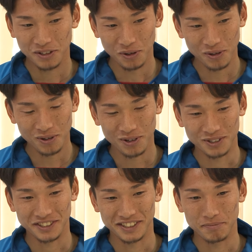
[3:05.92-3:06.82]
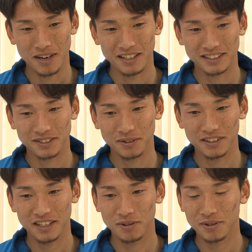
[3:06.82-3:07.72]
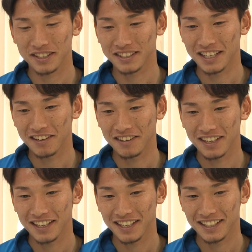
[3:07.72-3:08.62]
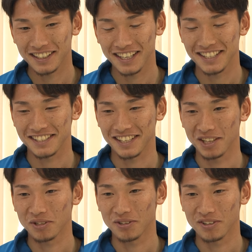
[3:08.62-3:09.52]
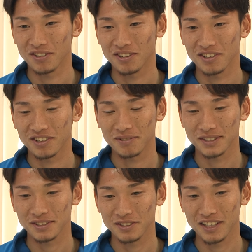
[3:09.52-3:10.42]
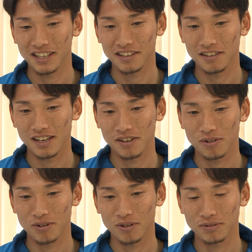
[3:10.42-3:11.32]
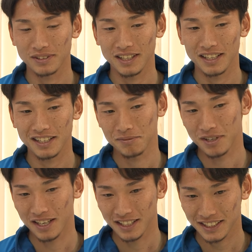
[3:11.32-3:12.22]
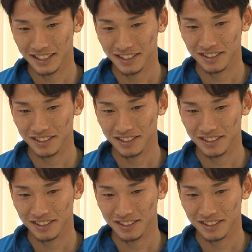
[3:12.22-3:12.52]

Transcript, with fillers: そうですねまあそんなに大きく変わらないですけど、うんまあ、それはこう2人でも話